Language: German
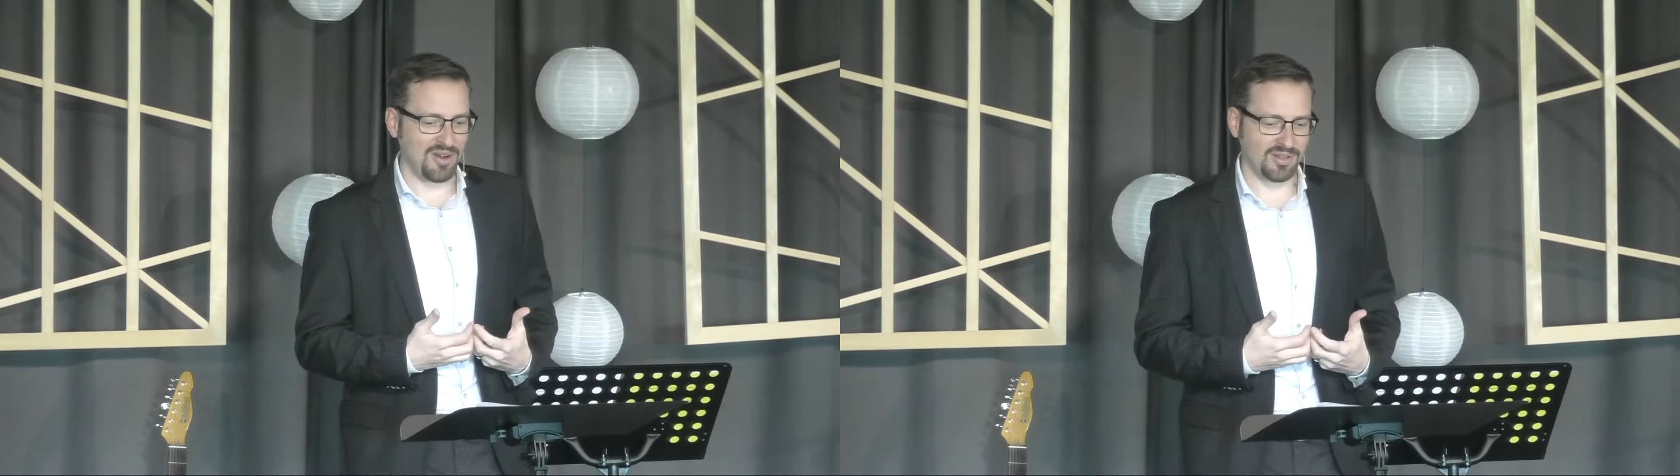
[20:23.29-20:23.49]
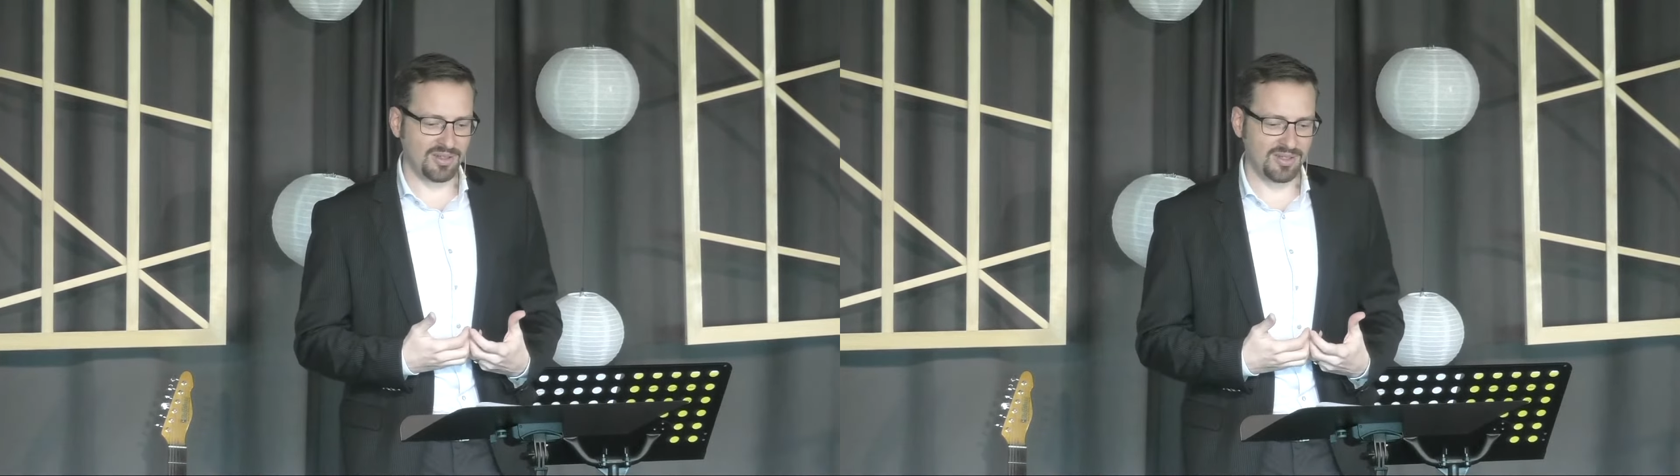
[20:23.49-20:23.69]

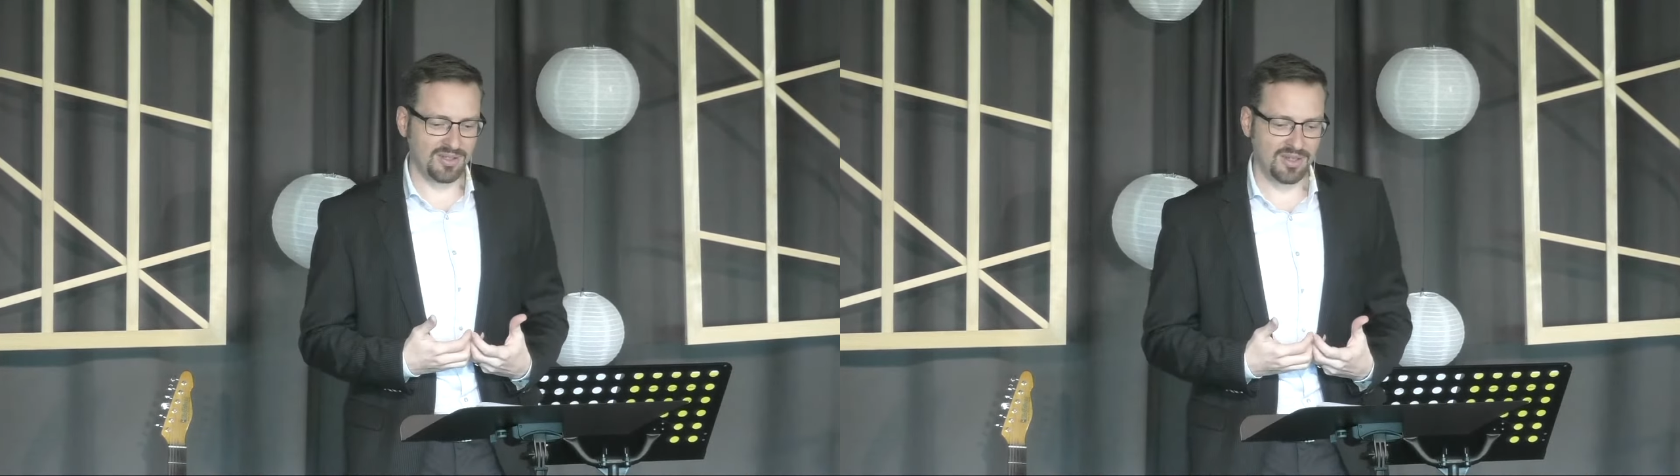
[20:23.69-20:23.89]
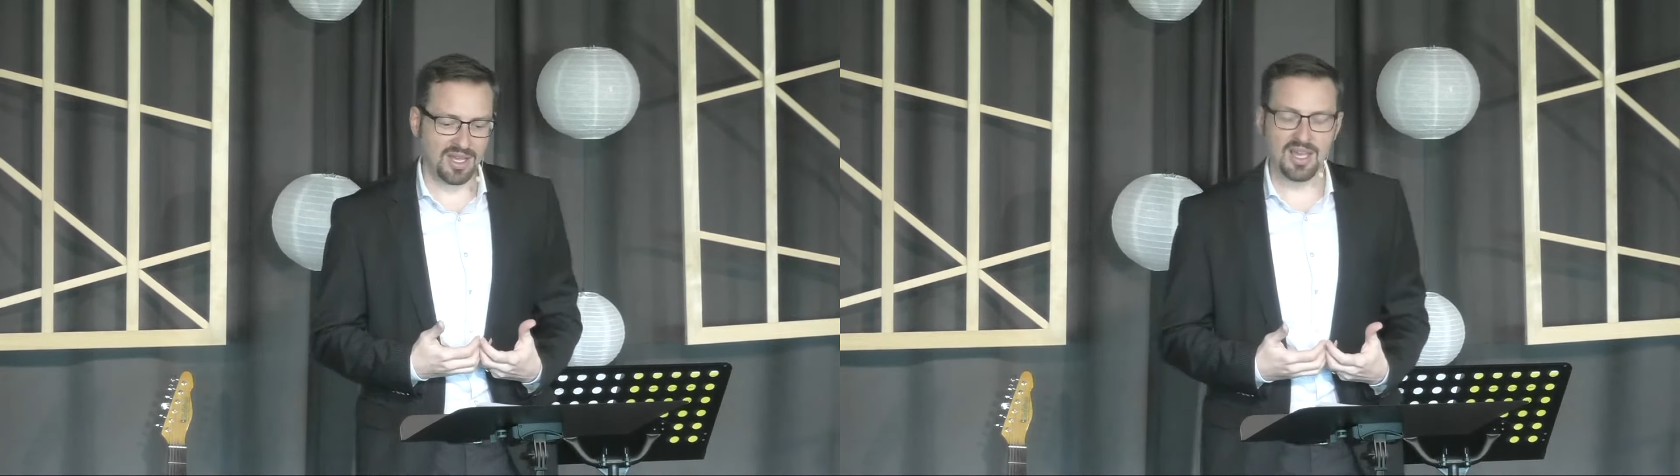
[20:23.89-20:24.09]
hat.
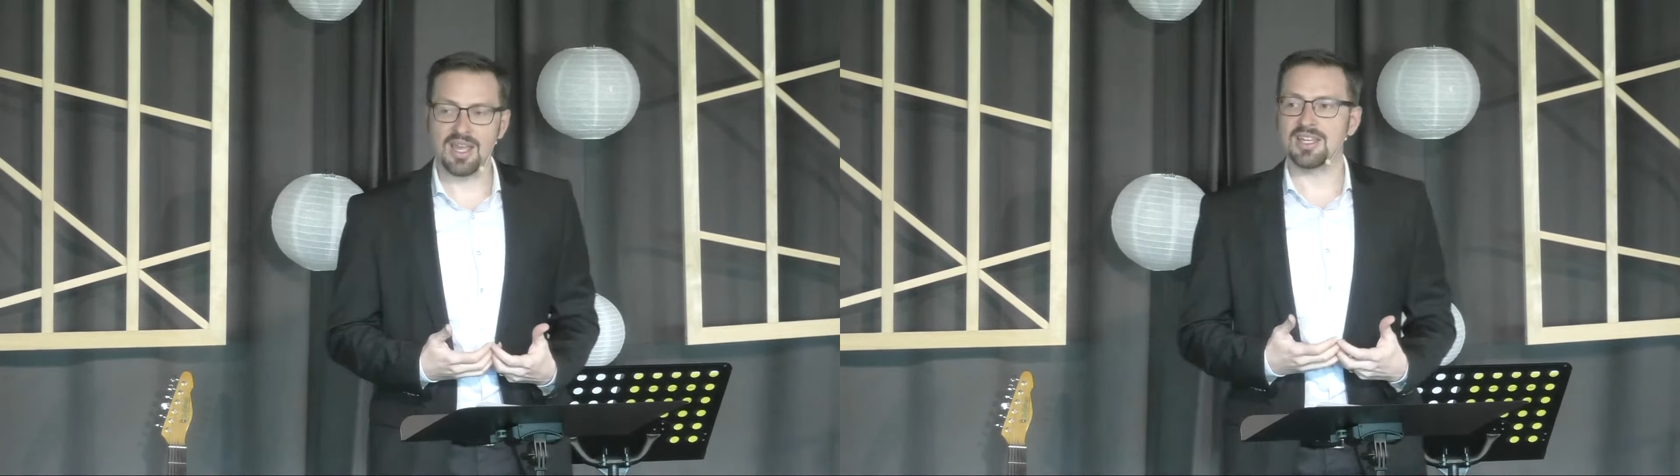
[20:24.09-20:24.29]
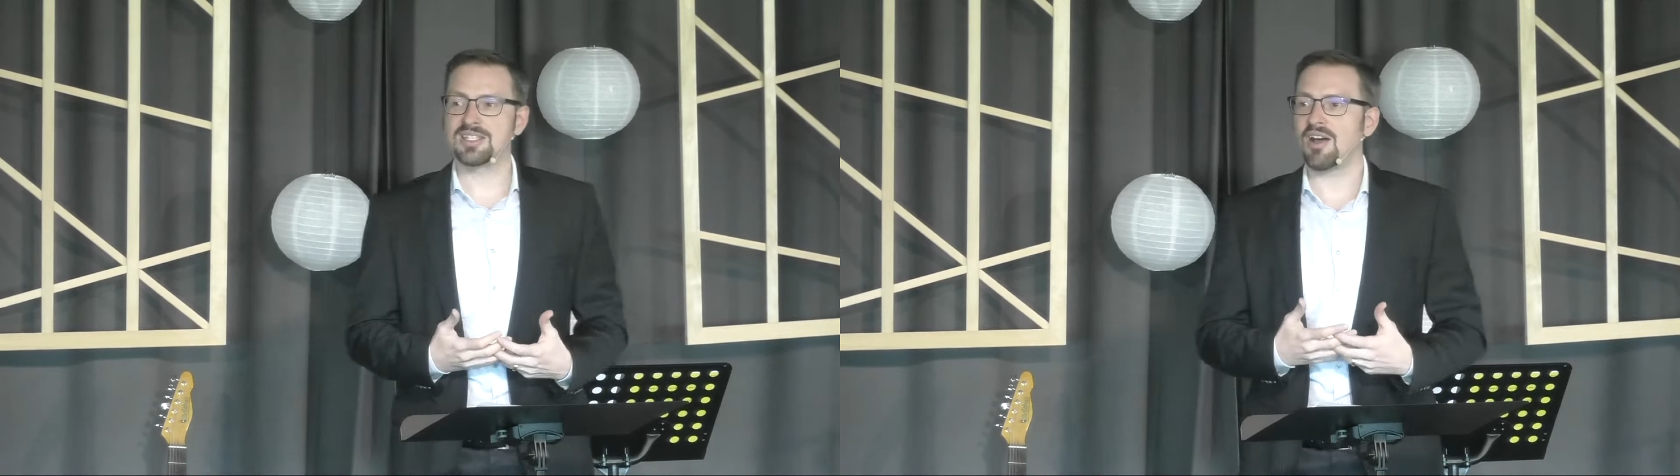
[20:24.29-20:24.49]

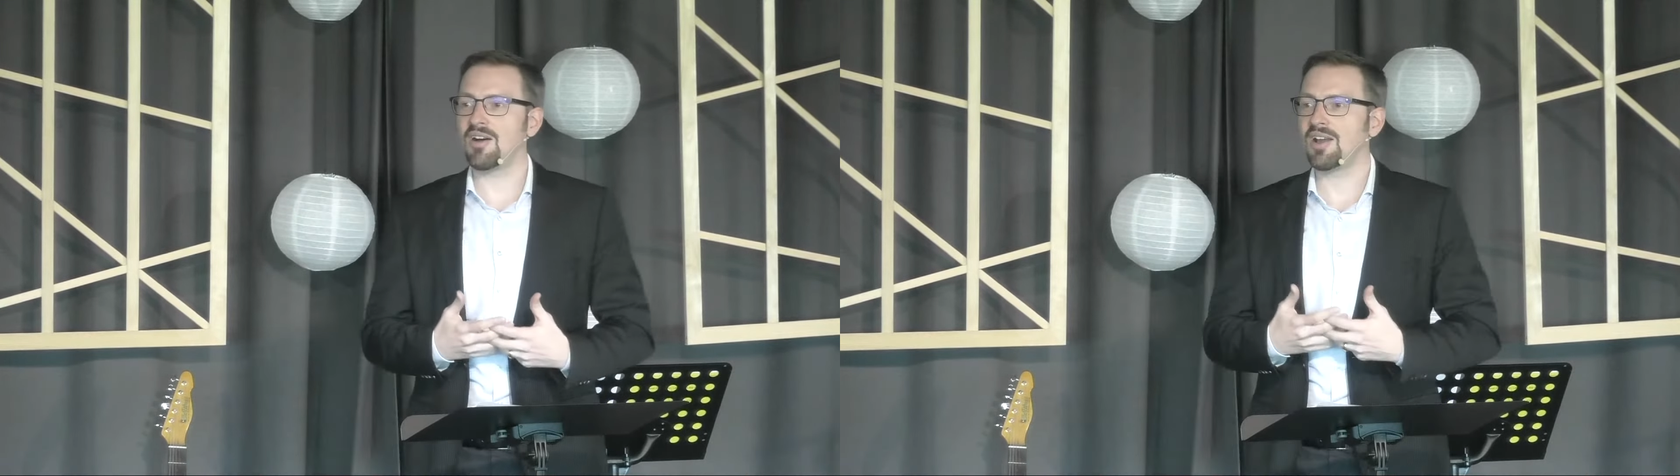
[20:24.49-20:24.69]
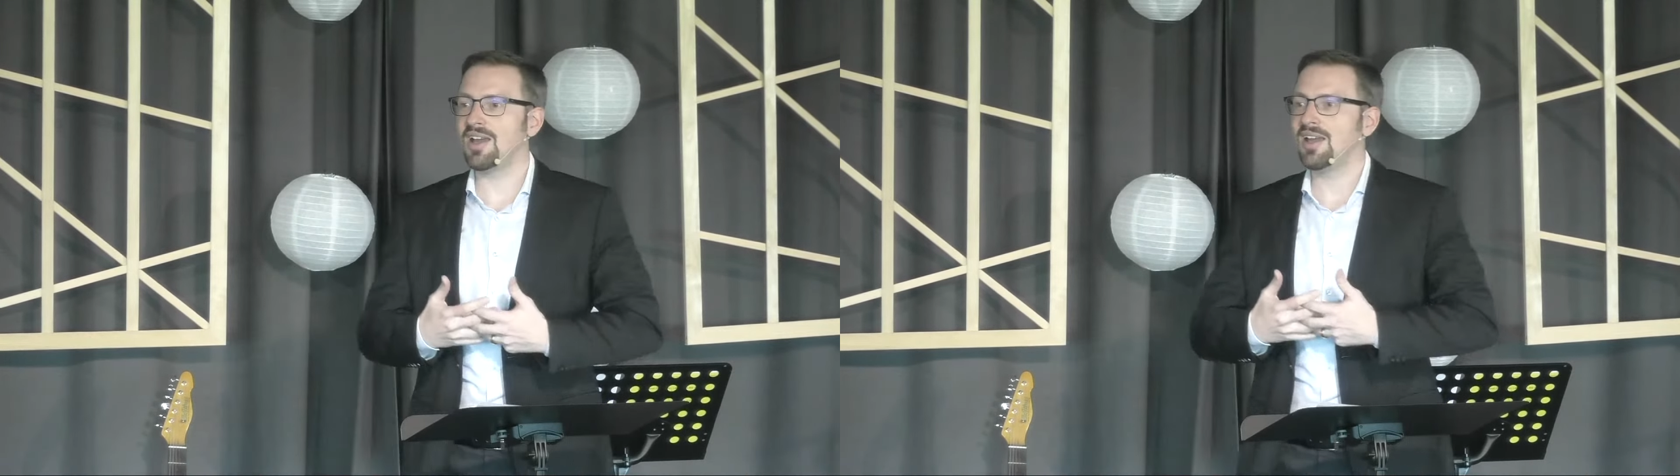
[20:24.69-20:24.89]
Ich
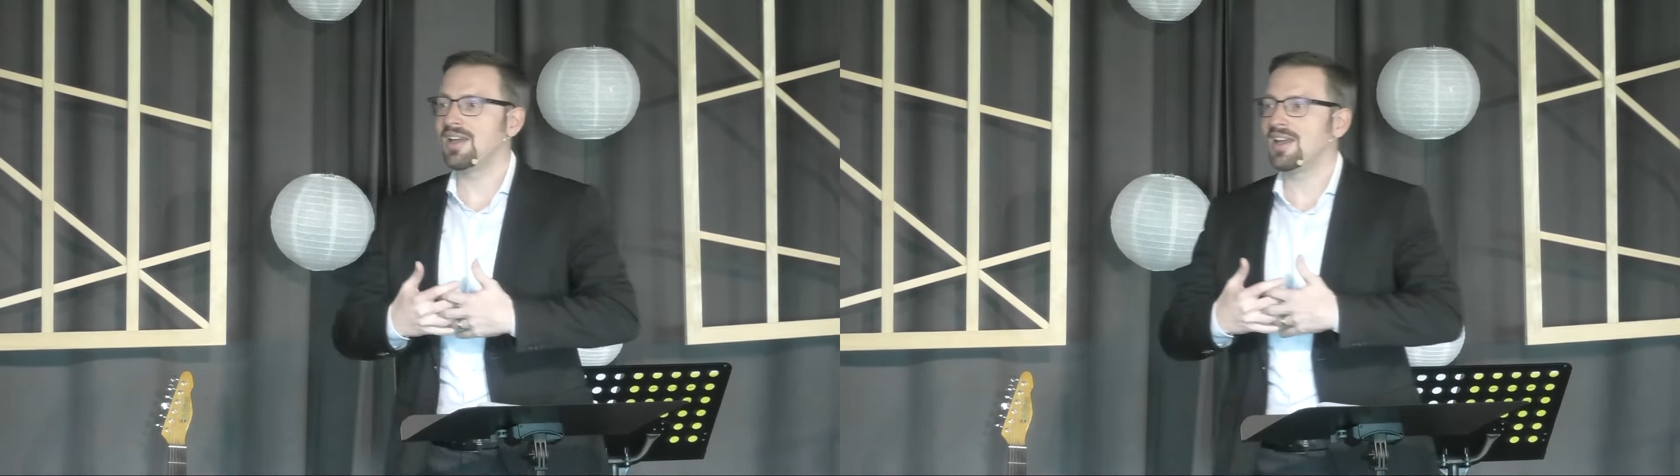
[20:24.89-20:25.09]
sage,